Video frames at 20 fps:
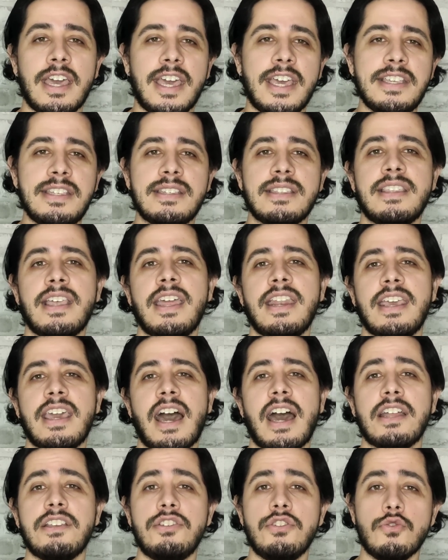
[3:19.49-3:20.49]
Esse
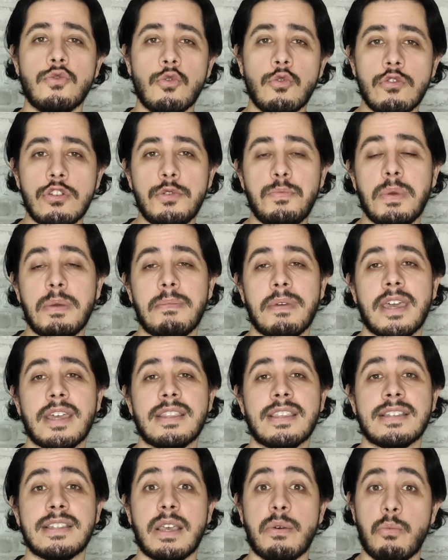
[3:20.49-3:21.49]
DNA de oud
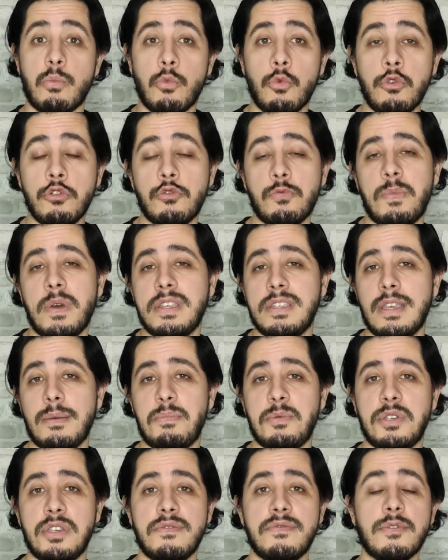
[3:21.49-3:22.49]
pimentas é muito
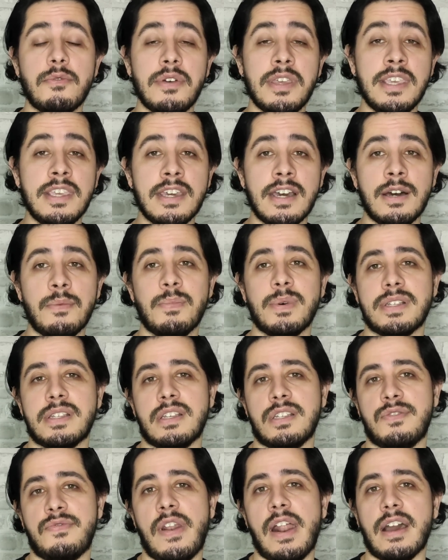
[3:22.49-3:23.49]
perceptível em
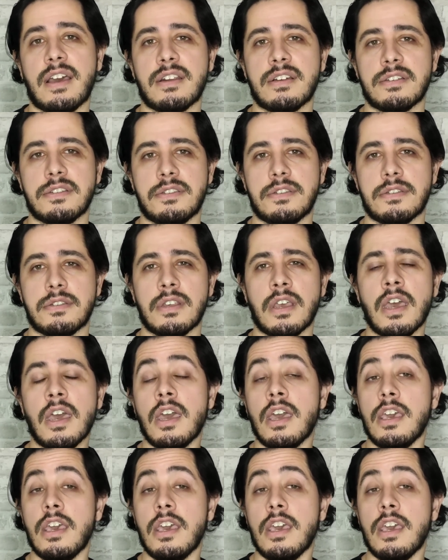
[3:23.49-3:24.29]
ambas as fragrâncias